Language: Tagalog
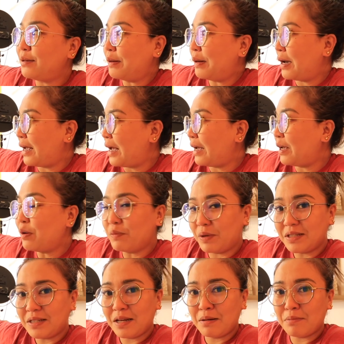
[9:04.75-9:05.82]
ko kaya yung
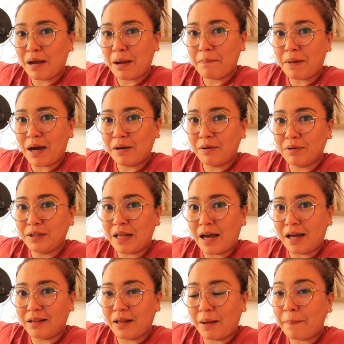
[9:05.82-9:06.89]
what's in my bag ko
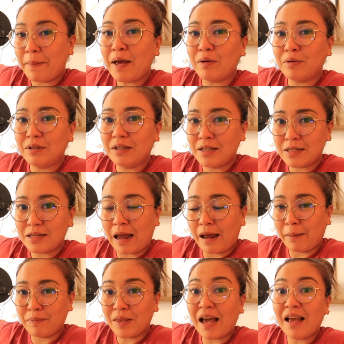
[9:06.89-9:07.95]
dati. Pero this
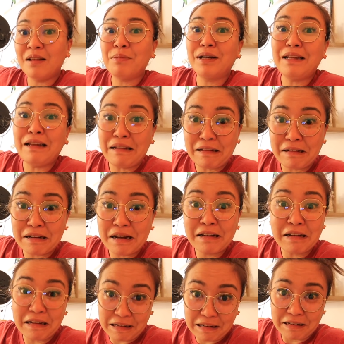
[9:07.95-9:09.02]
time, dahil maglilin
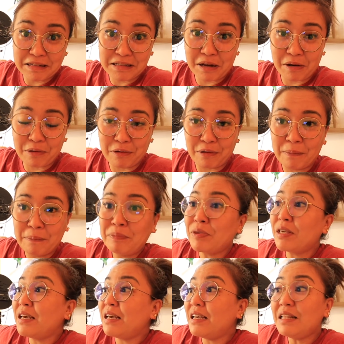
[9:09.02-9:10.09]
naglilinis ako
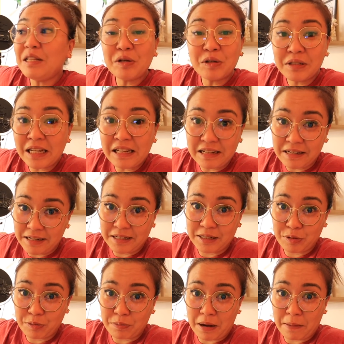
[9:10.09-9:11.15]
hindi ko
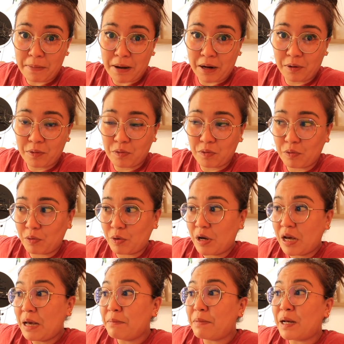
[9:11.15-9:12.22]
nalilinis yung mga bag ko
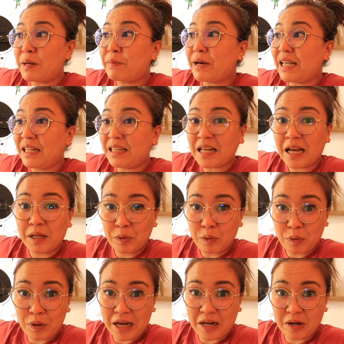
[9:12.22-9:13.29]
para makita niya
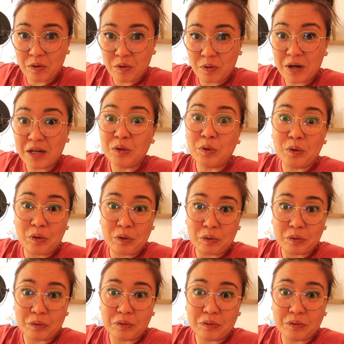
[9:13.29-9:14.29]
kung gaano kadugyo.